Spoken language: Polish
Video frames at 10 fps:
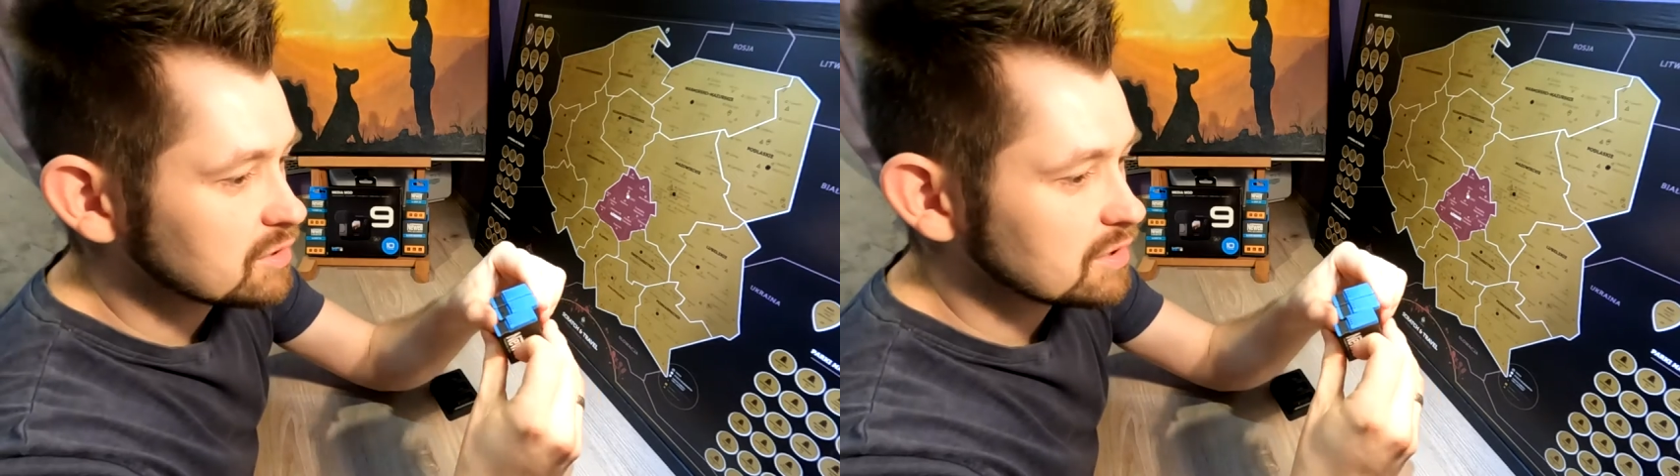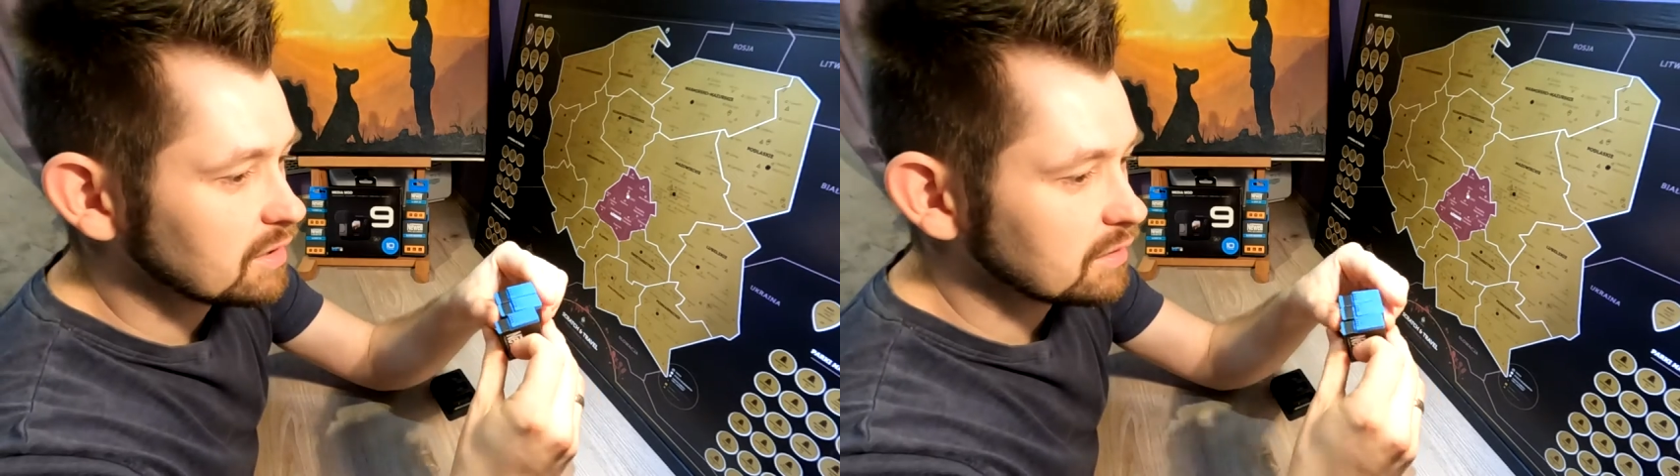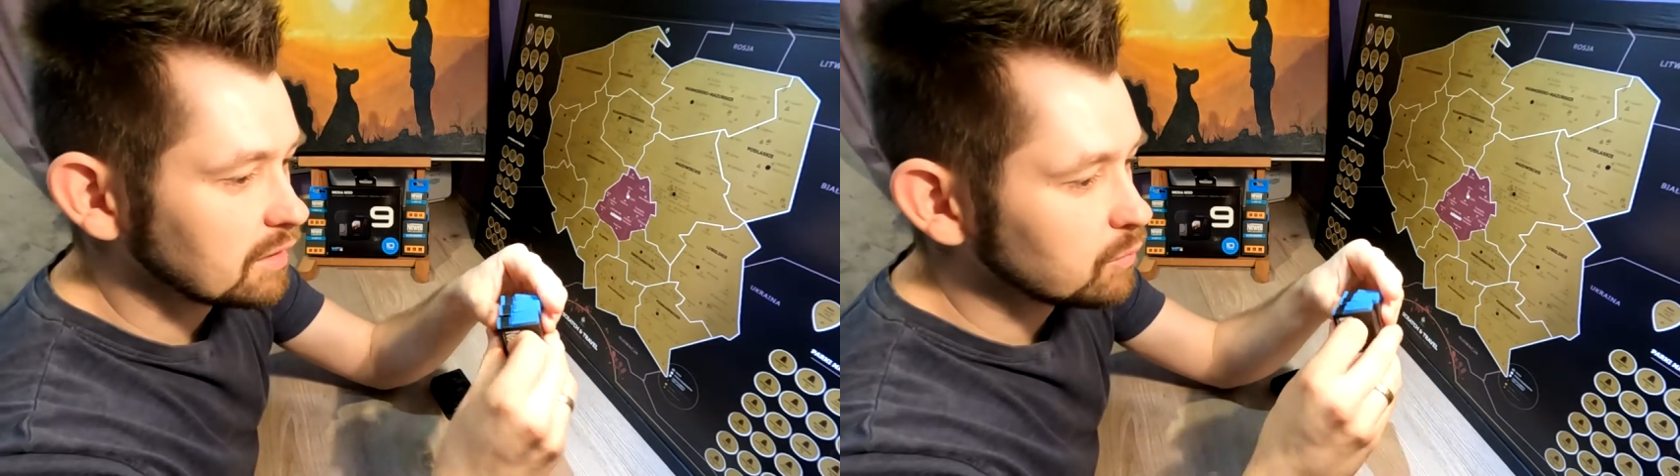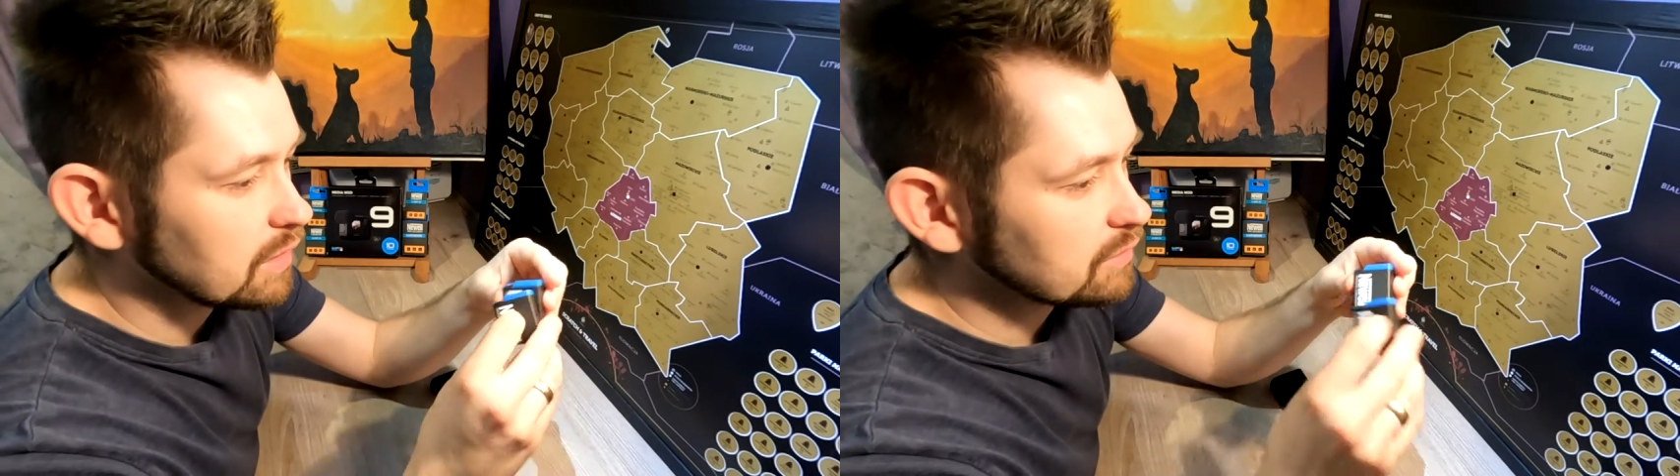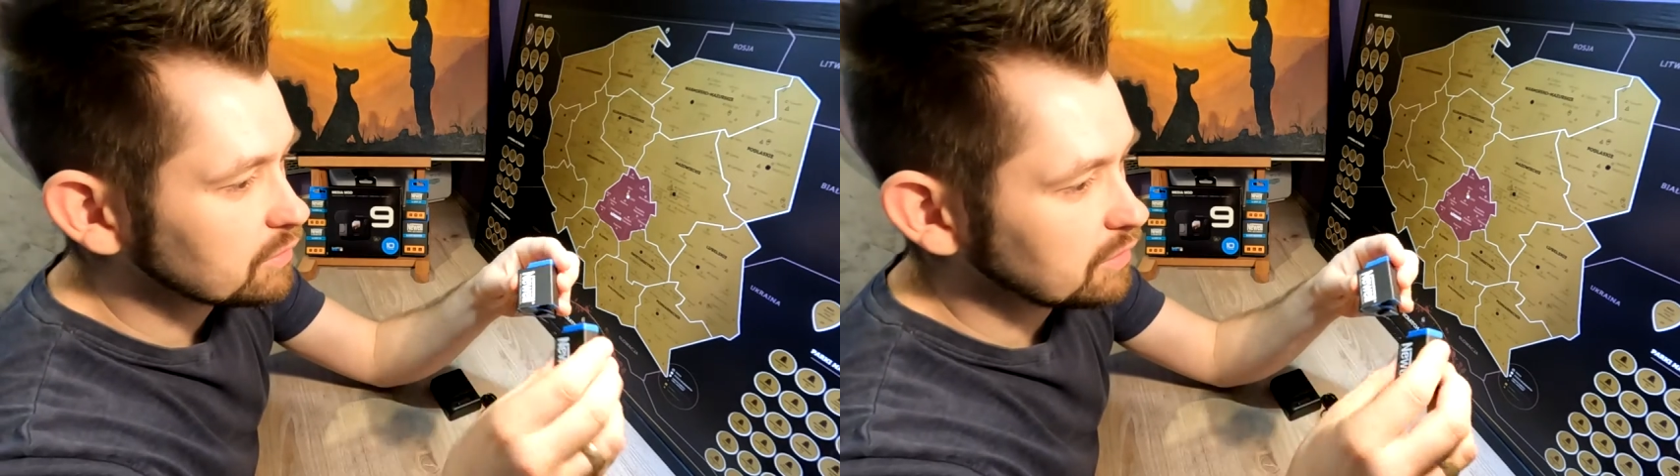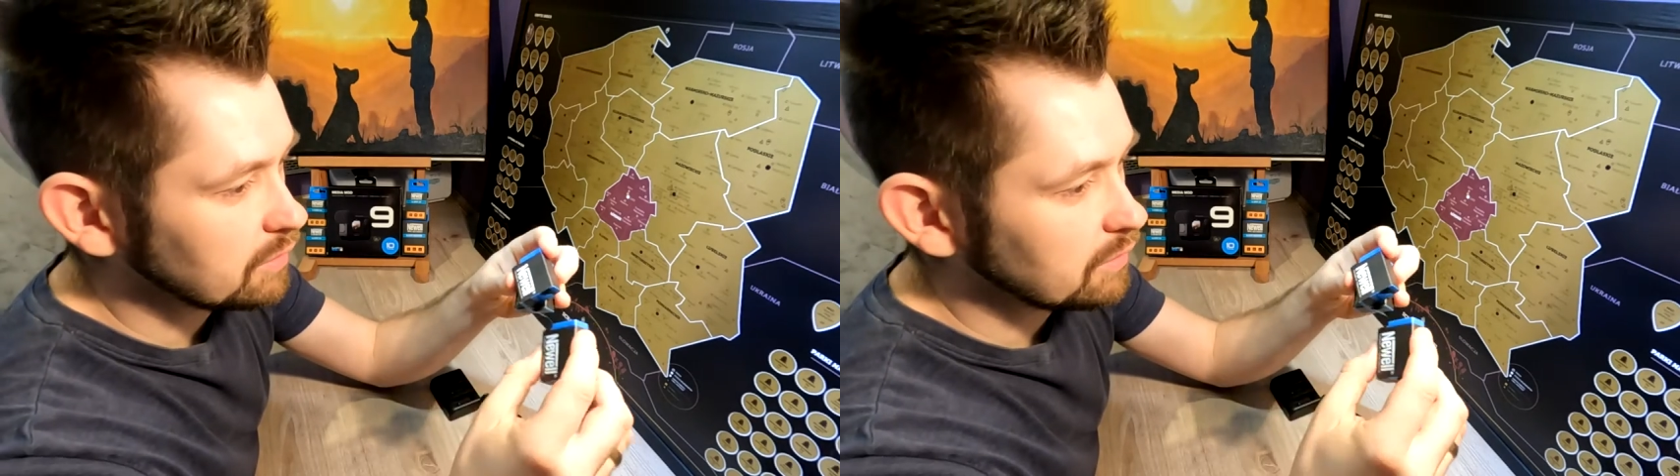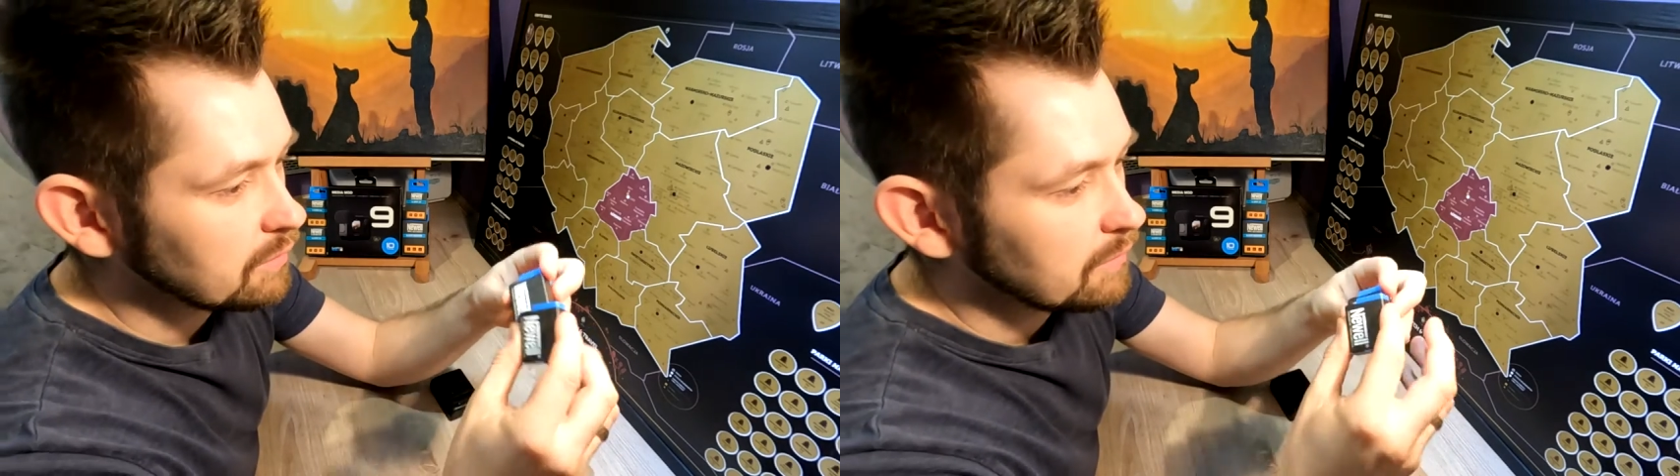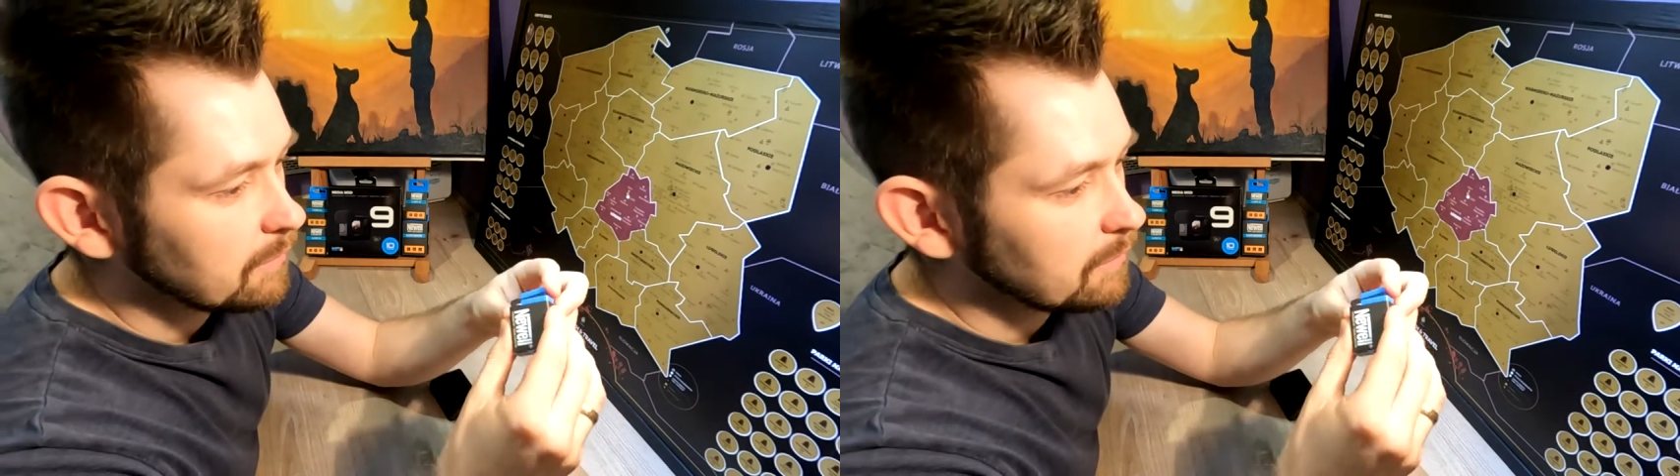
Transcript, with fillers: trzy takie akumulatorki,